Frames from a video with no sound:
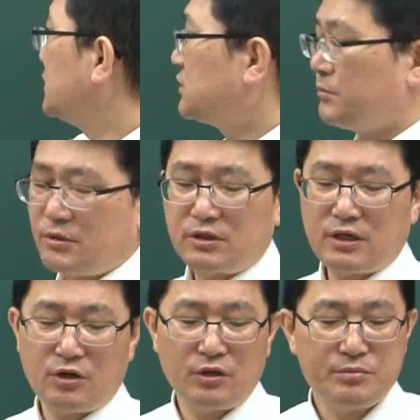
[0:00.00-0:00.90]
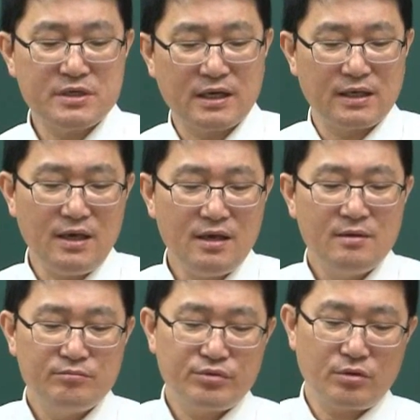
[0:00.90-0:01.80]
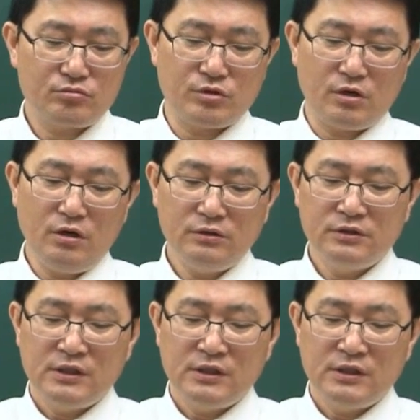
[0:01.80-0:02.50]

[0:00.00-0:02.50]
그래서 뭐 이렇게 어렵지 않게 풀었고요.